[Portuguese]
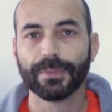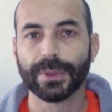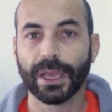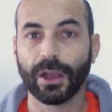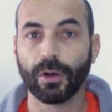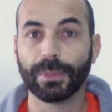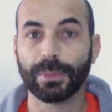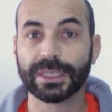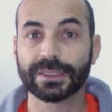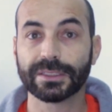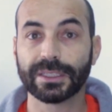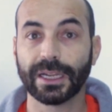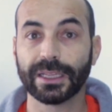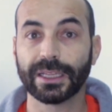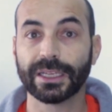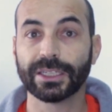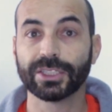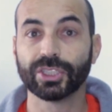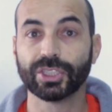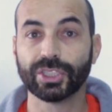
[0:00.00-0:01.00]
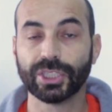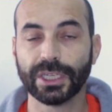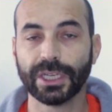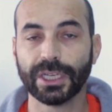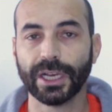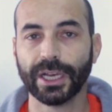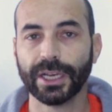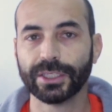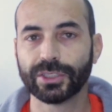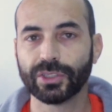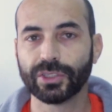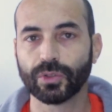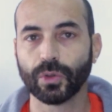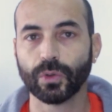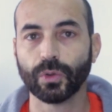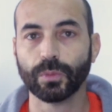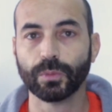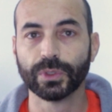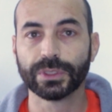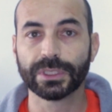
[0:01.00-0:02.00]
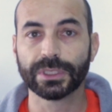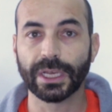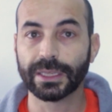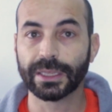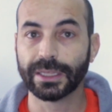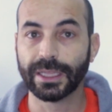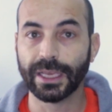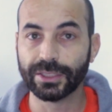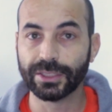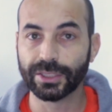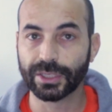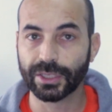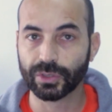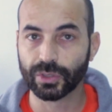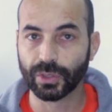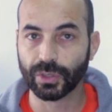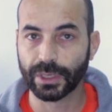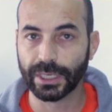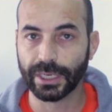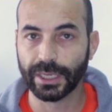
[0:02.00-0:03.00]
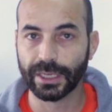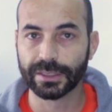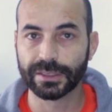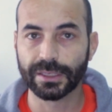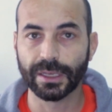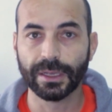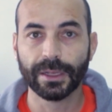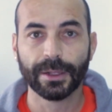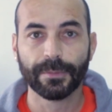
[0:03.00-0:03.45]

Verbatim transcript: É uma estrada gigante, estudo música desde que eu sou criança